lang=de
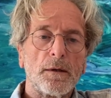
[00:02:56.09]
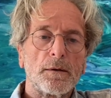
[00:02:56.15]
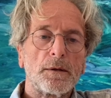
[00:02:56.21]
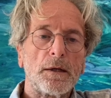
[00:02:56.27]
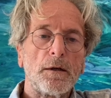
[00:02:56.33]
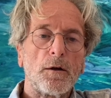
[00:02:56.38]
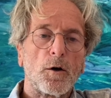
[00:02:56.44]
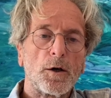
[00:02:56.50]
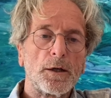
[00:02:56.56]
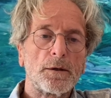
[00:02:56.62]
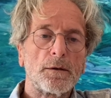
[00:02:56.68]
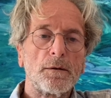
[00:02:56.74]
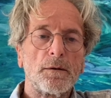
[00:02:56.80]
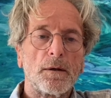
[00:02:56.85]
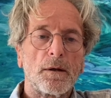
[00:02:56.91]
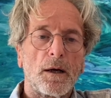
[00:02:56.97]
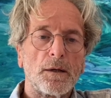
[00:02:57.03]
den
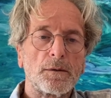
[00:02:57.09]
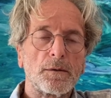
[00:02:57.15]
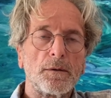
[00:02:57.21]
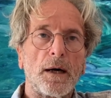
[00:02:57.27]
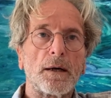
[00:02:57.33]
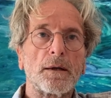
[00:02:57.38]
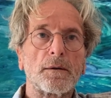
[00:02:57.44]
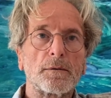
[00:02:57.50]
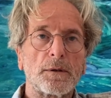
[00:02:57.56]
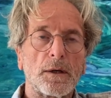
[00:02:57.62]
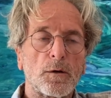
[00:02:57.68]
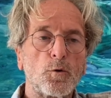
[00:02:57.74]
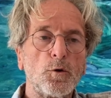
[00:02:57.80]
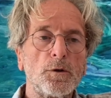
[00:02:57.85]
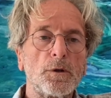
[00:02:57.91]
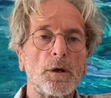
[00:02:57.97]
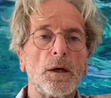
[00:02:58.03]
Leuten, also nach der
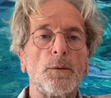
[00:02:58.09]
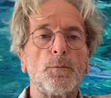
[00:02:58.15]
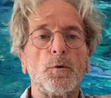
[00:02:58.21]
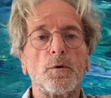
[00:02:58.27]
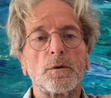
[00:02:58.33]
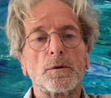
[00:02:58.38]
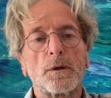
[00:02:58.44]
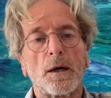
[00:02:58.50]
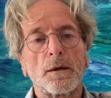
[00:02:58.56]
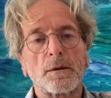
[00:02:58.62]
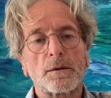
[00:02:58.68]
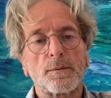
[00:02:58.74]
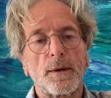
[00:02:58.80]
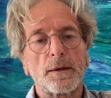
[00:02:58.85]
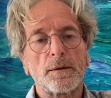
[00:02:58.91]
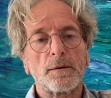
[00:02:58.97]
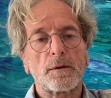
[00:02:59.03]
Kundgebung, nach
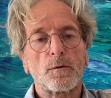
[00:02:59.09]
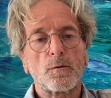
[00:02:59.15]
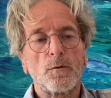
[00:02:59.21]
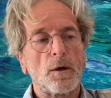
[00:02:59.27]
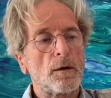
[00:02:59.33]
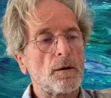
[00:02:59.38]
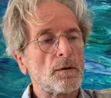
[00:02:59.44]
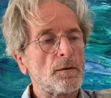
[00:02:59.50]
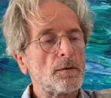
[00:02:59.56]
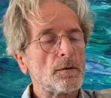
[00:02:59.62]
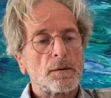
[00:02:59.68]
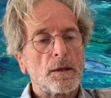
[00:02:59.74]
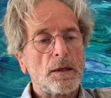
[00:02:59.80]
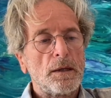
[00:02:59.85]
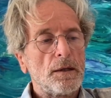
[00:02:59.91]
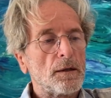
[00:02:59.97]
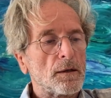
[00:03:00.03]
20 Uhr,
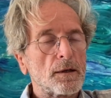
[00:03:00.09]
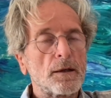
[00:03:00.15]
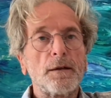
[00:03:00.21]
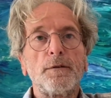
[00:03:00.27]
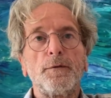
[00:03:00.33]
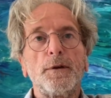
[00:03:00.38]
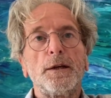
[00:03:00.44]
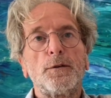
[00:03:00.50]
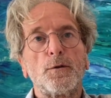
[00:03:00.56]
die irgendwie